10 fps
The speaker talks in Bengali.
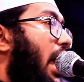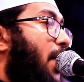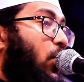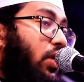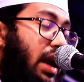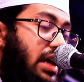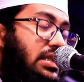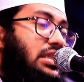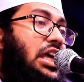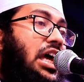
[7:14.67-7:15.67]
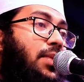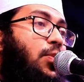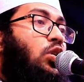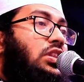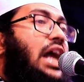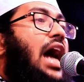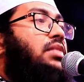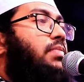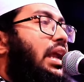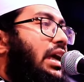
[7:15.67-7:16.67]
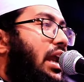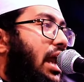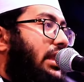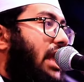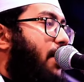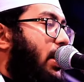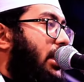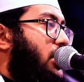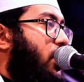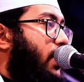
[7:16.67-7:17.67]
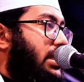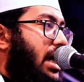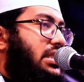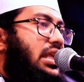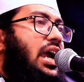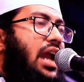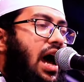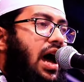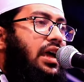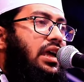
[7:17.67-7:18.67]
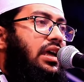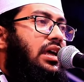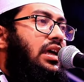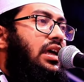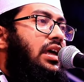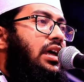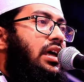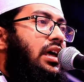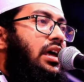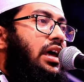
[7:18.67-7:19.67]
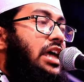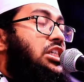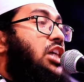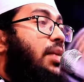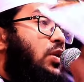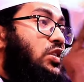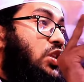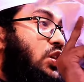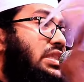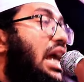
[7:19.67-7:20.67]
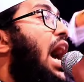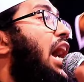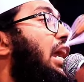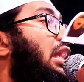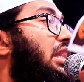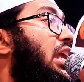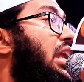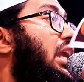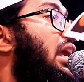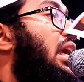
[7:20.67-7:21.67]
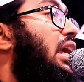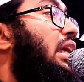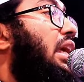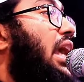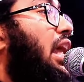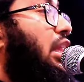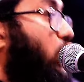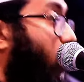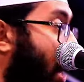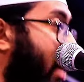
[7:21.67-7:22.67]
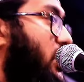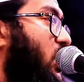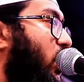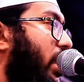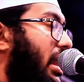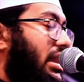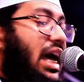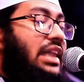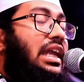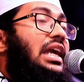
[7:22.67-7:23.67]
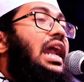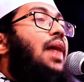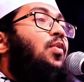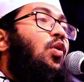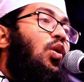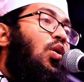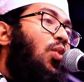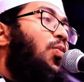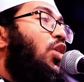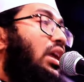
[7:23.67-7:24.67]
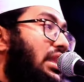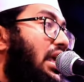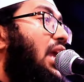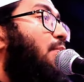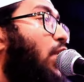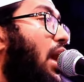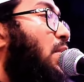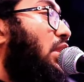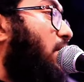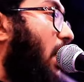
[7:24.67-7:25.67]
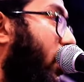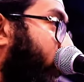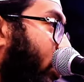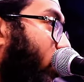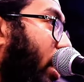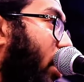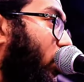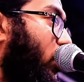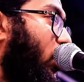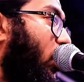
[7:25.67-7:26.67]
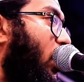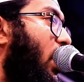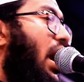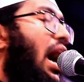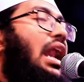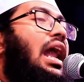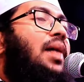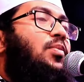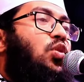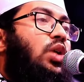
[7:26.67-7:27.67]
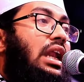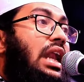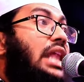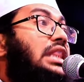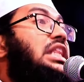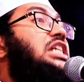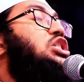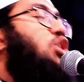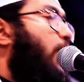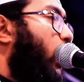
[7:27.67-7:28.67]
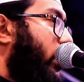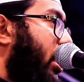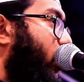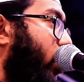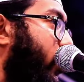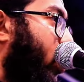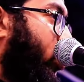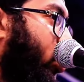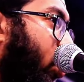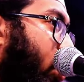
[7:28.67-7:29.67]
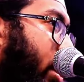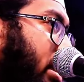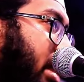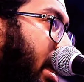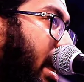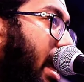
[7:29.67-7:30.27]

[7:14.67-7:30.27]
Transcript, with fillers: এমন নাস্তিক মুরতাদ মার্কা নেতা আমাদের সমাজে না নাই এই সমস্ত জাহেলদের কে তোয়াজ করে তাদের নামগুলো উপরে দিয়ে এরপরে আমাদের মাহফিল করা হতো আলহামদুলিল্লাহ দৃশ্যপটের পরিবর্তন হয়েছে